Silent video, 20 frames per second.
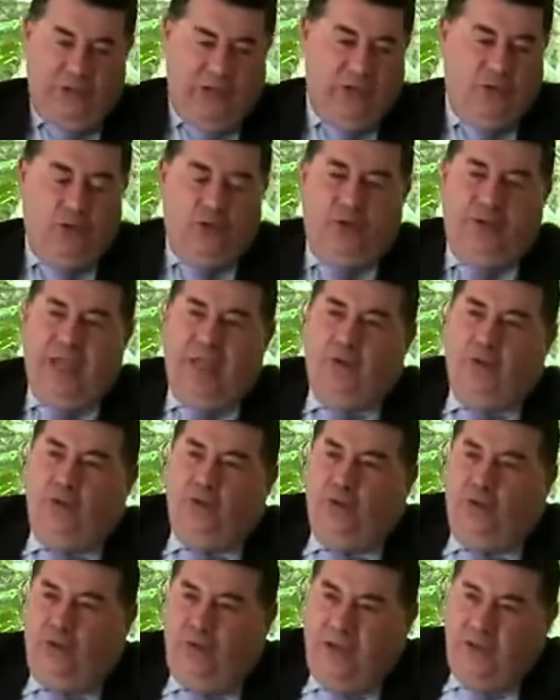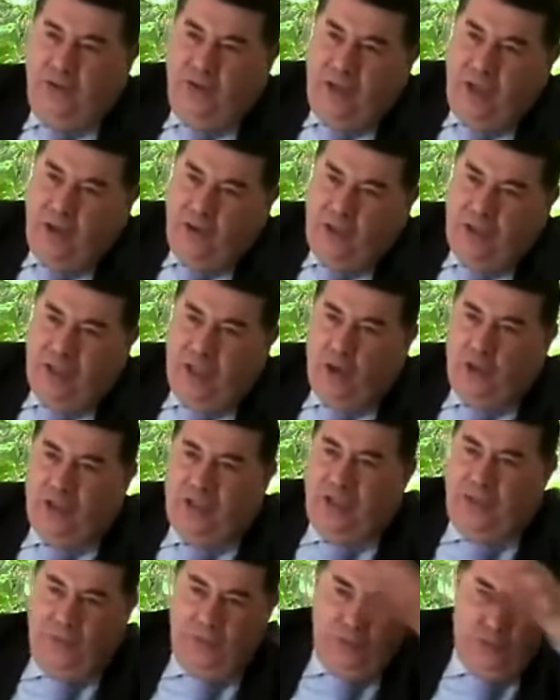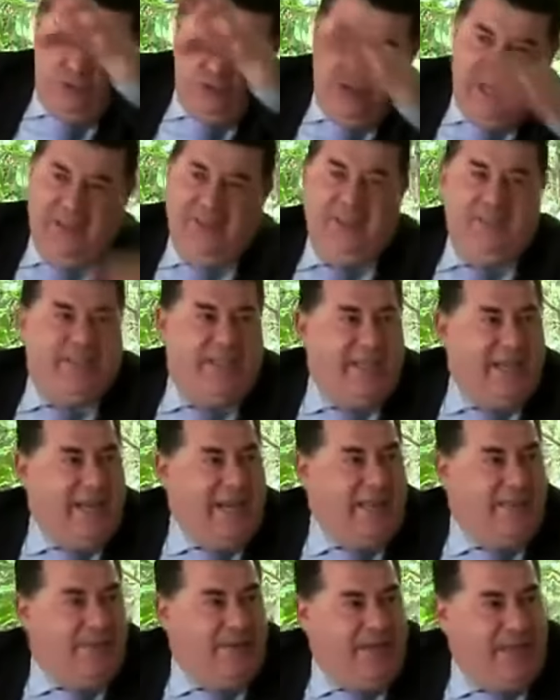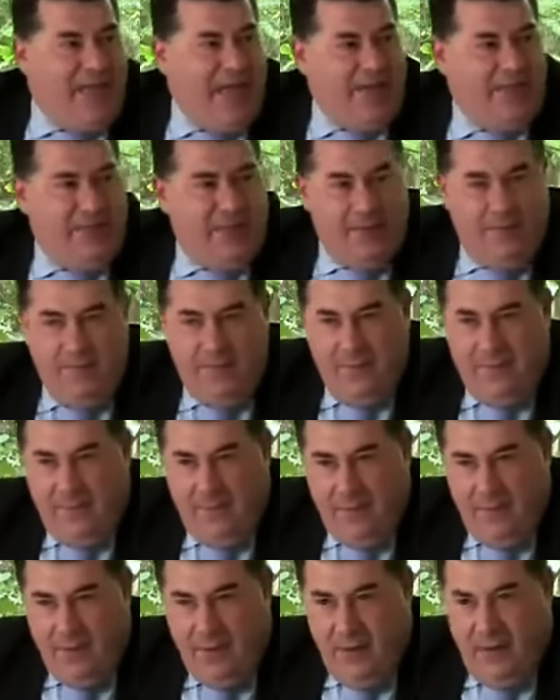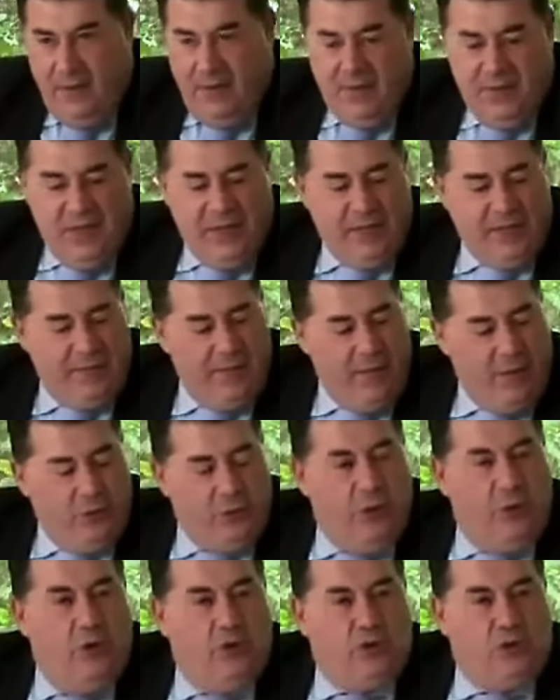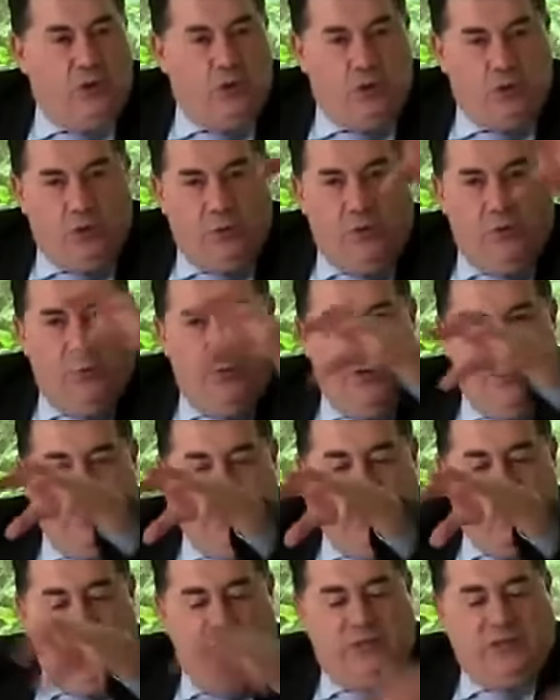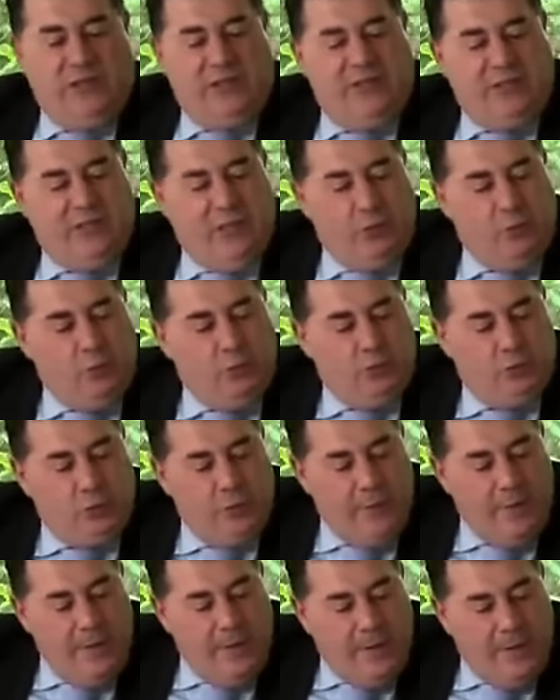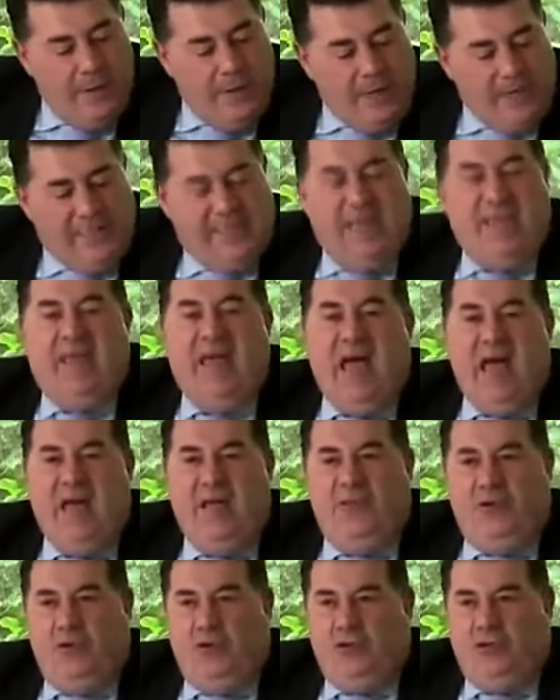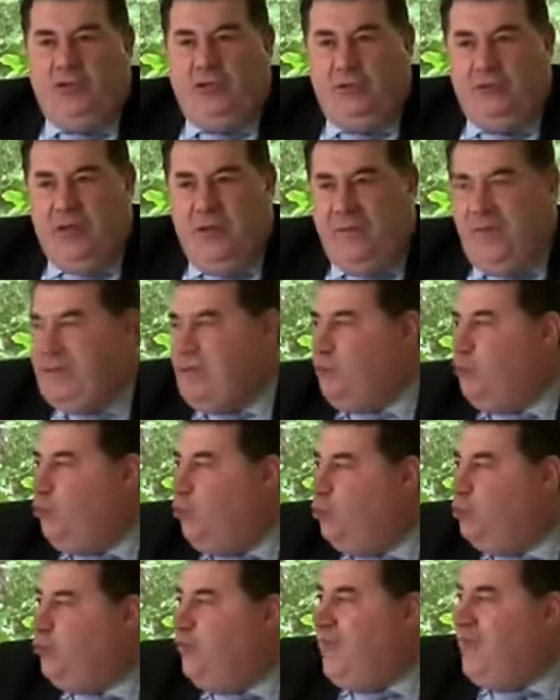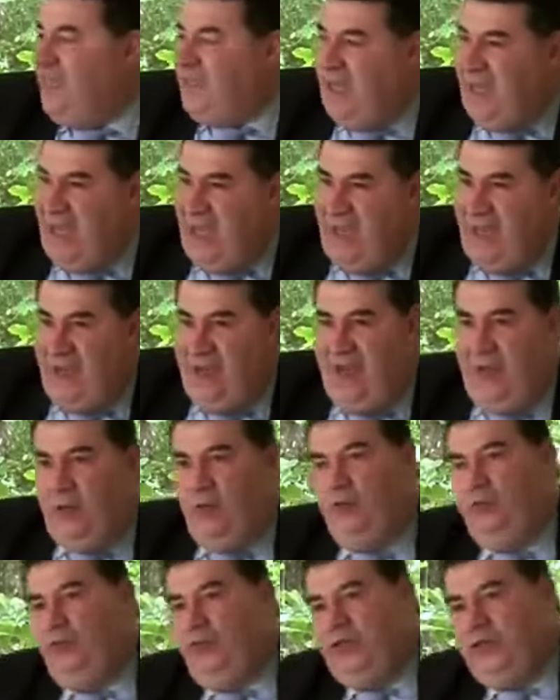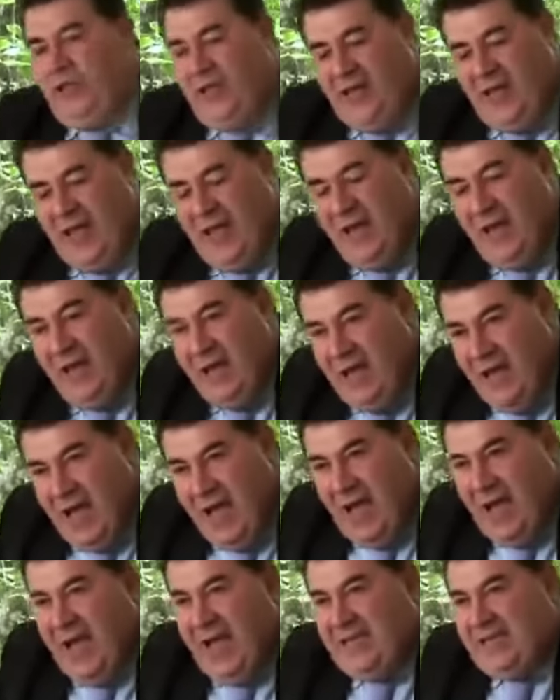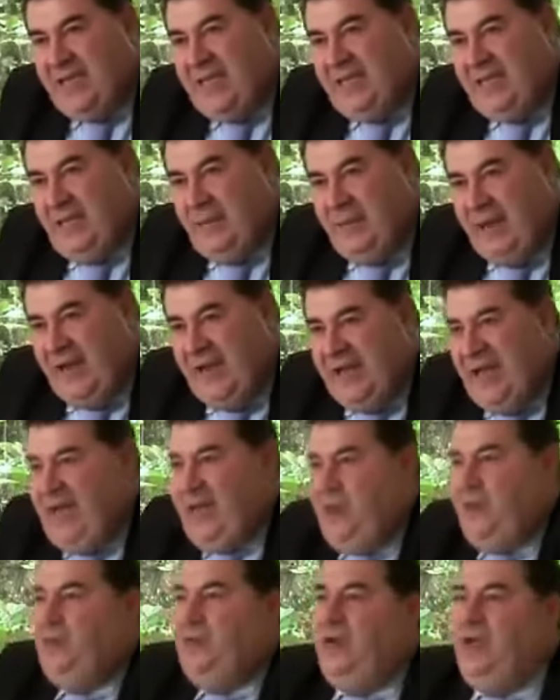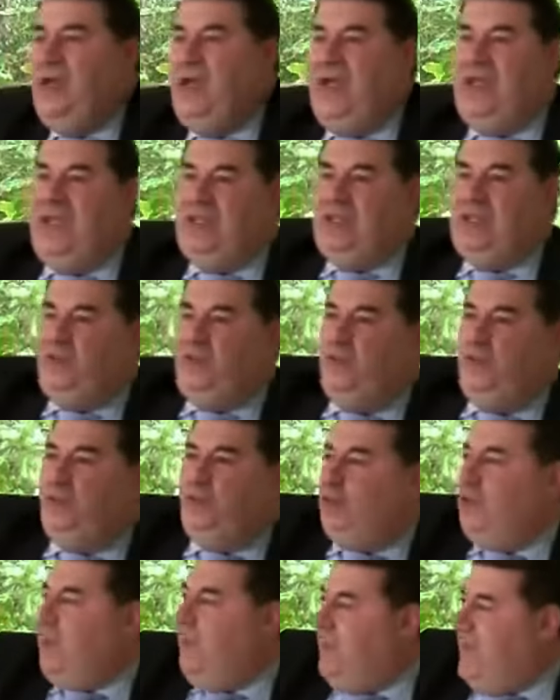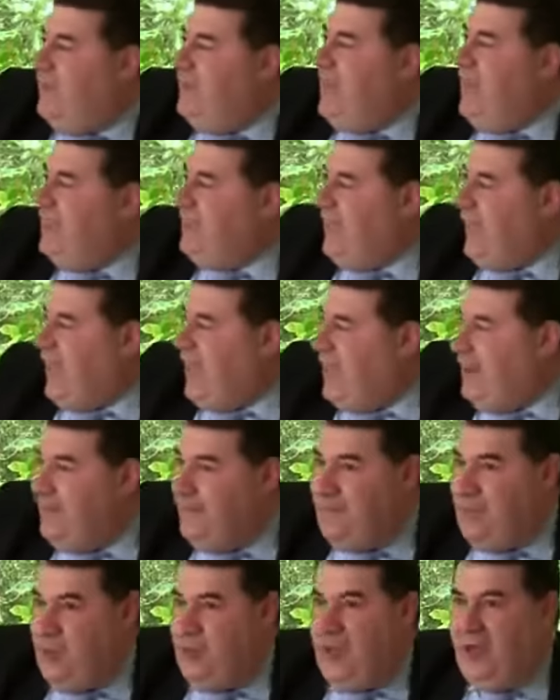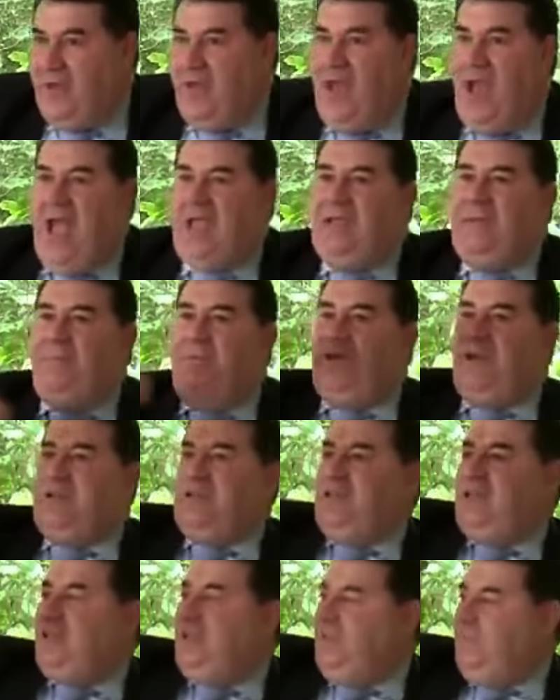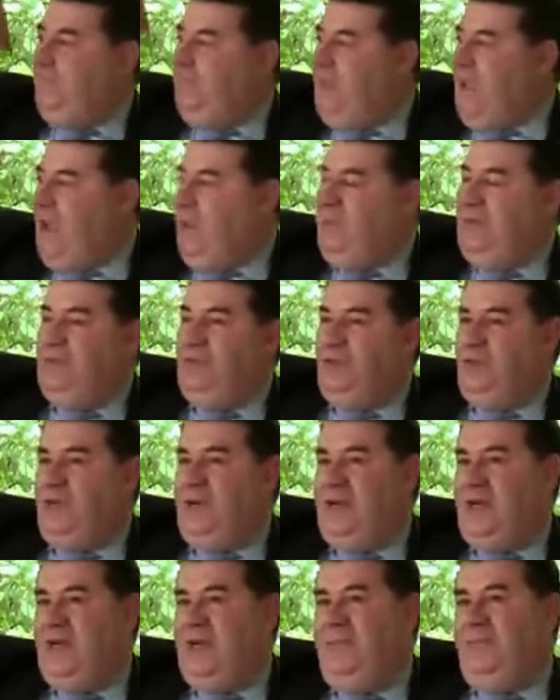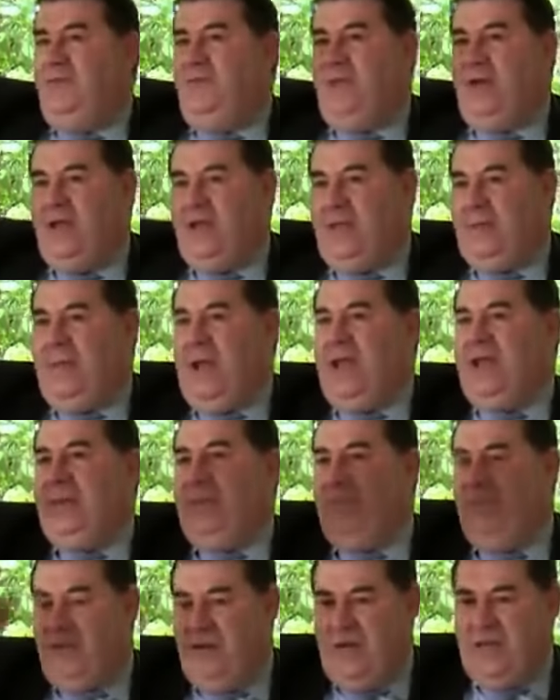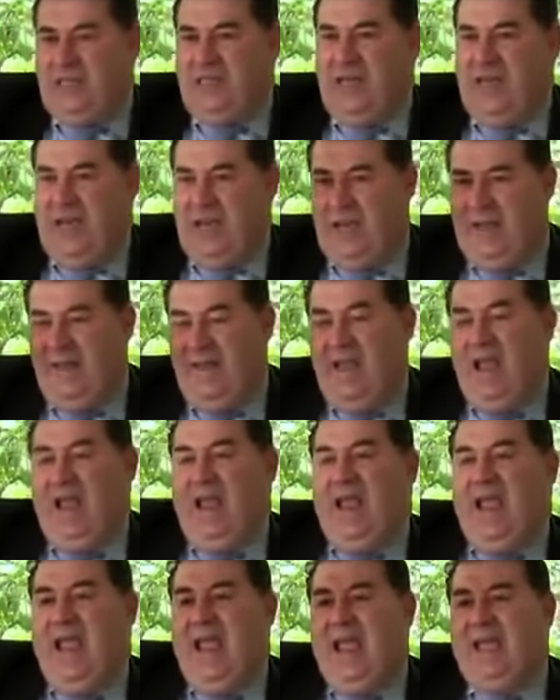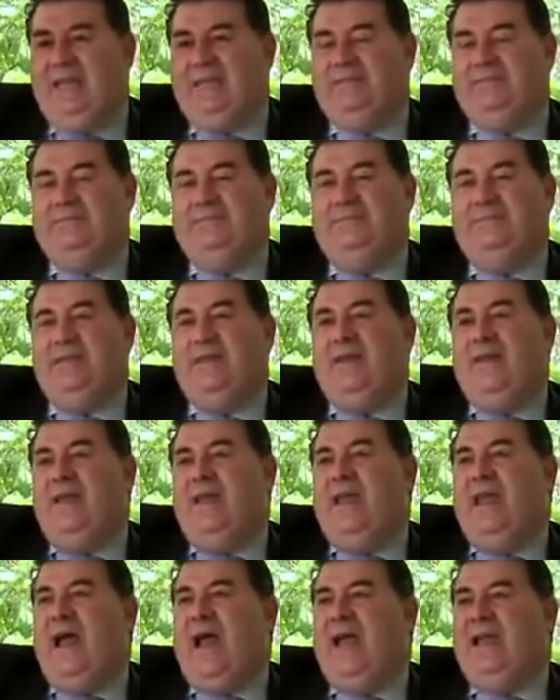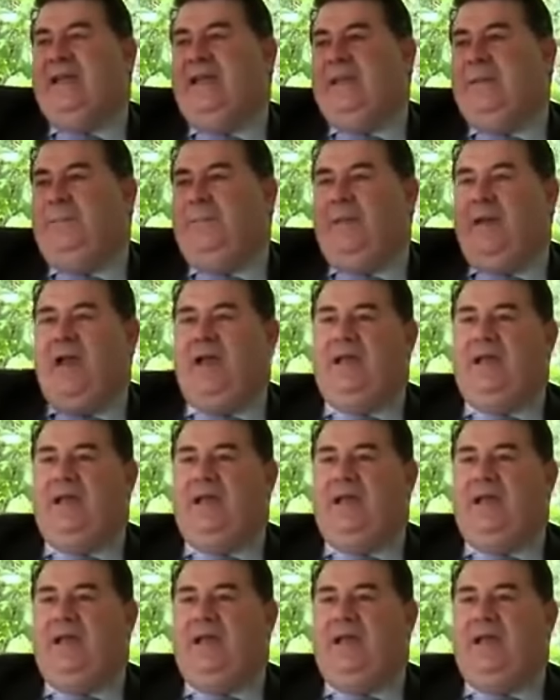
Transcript: sí, dotado todo ello de los, atributos que antes tenía la divinidad. Es decir, todos los, como decíamos antes, el culto que se le da a Dios en una misa es un culto de la tría, el culto que se le da a ese ente imaginario es culto también de la tría. Es decir, hay que ponerse en pie cuando suena el himno, hay que, ponerse en hay que,